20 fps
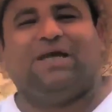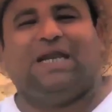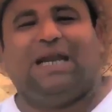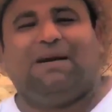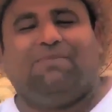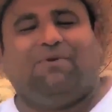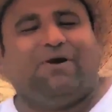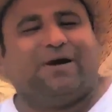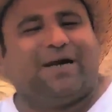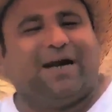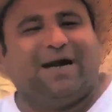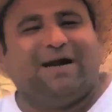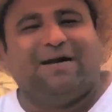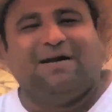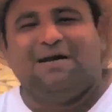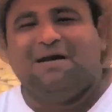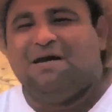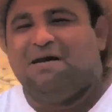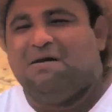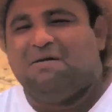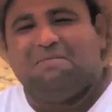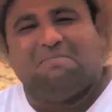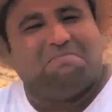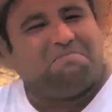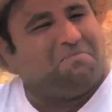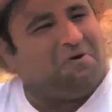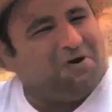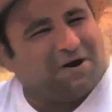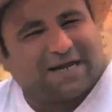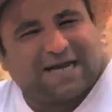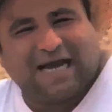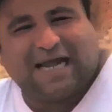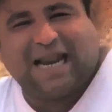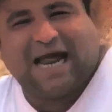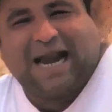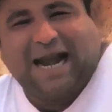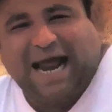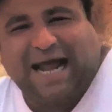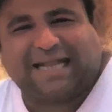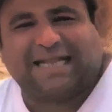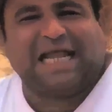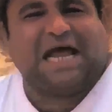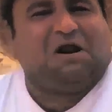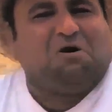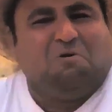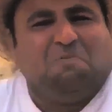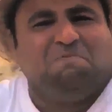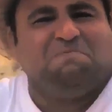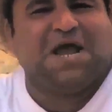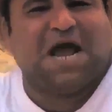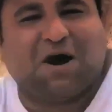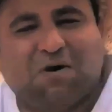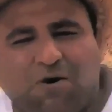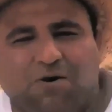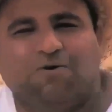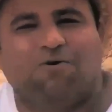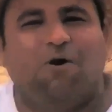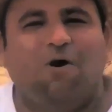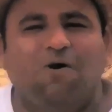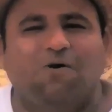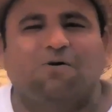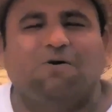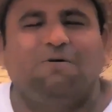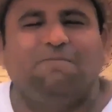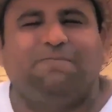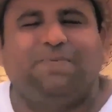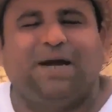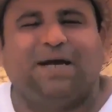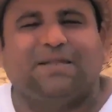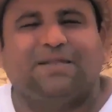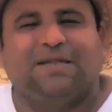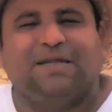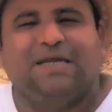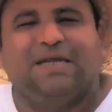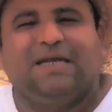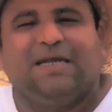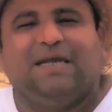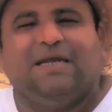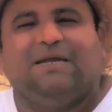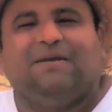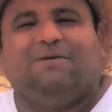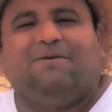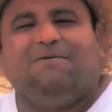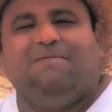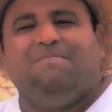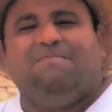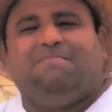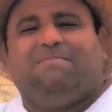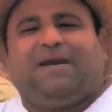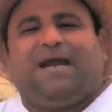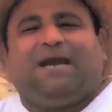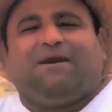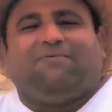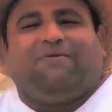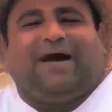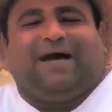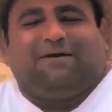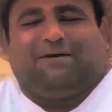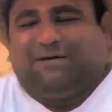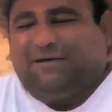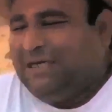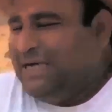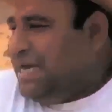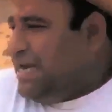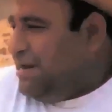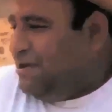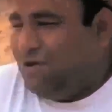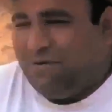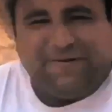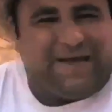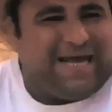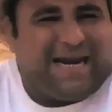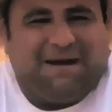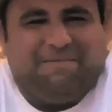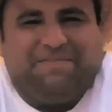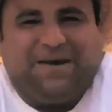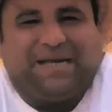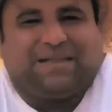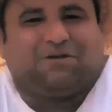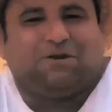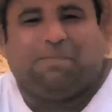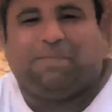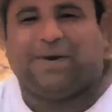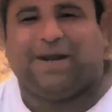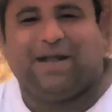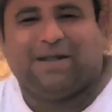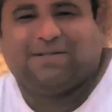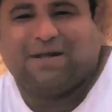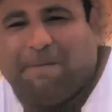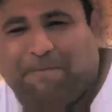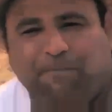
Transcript: de la morra. Porque la neta era un viejo no compas. No, hombre, el güero. Lo hubieran visto, parecía